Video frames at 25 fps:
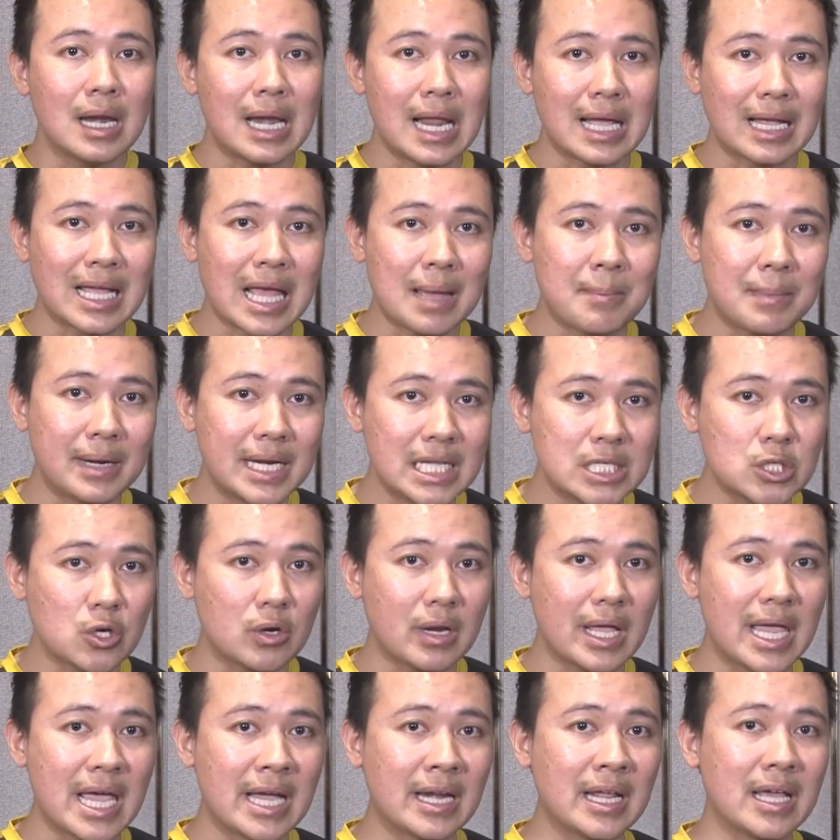รายการMoney
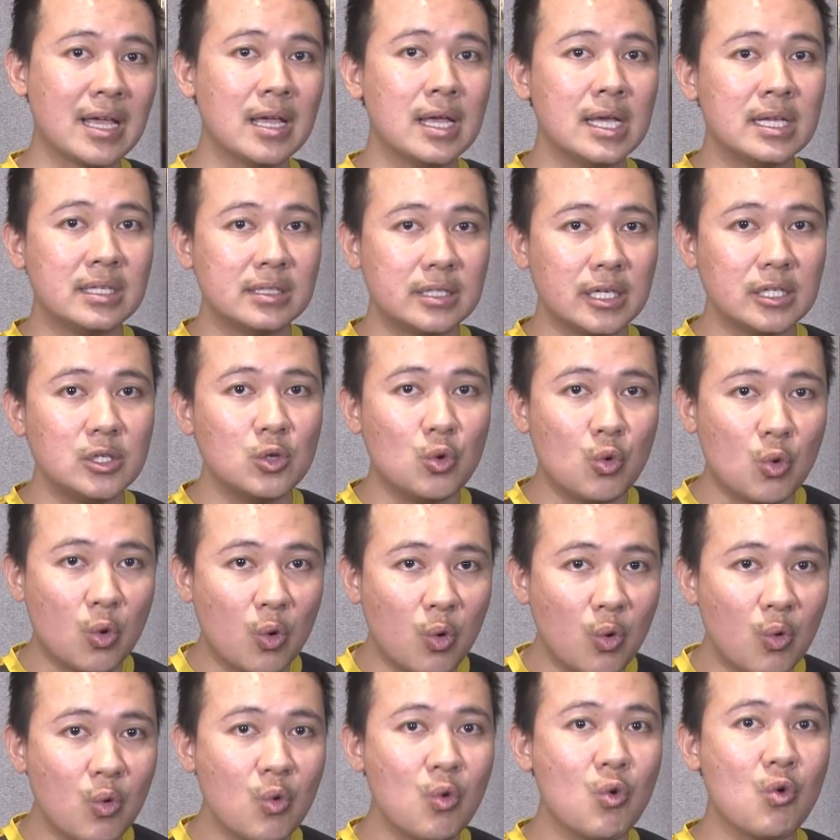Shotเองเนี่ยจะอยู่
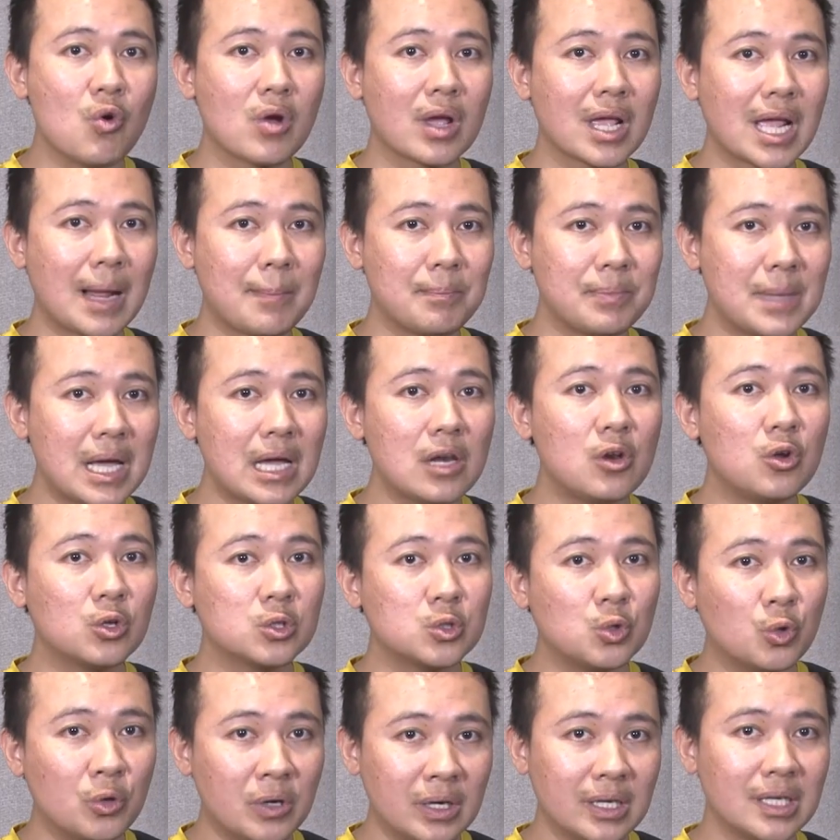คู่กับนักลง
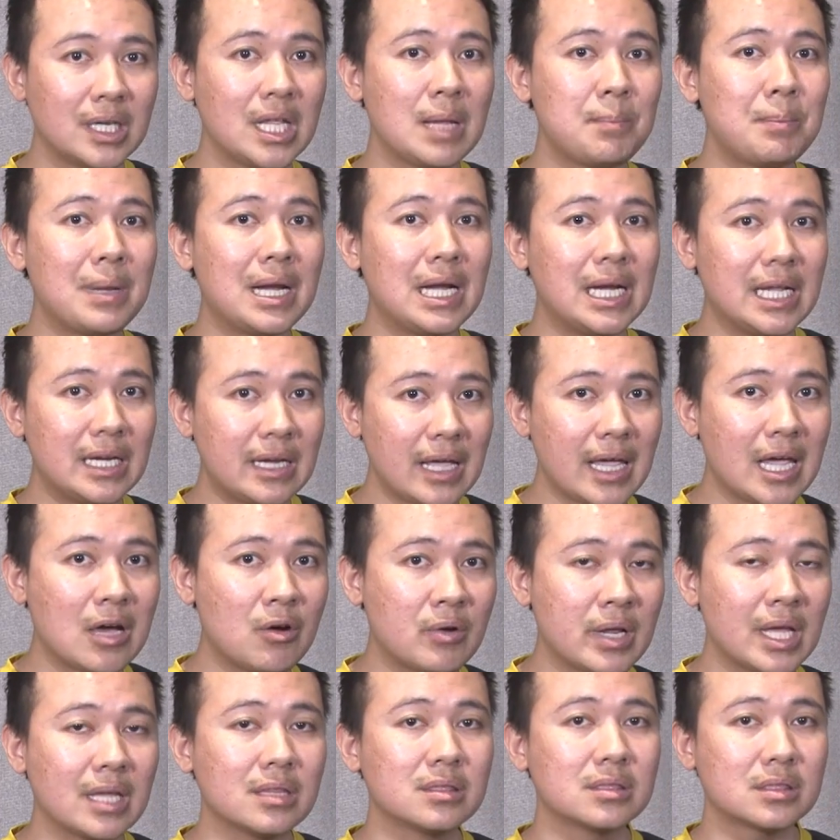ทุนที่เป็นรีเทล
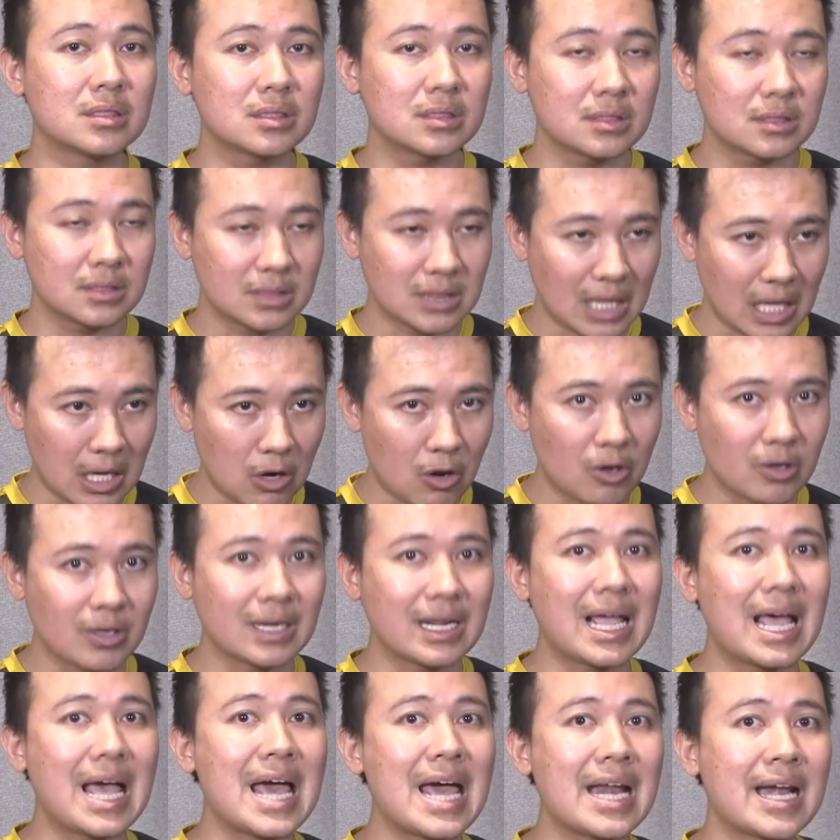เนี่ยตลอดกาล
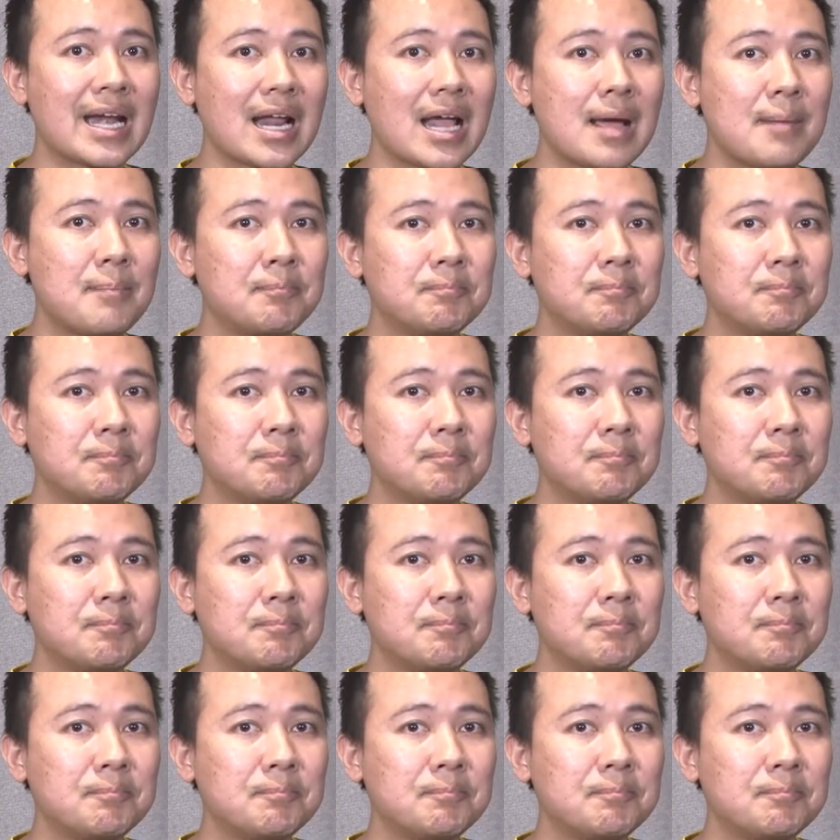ครับ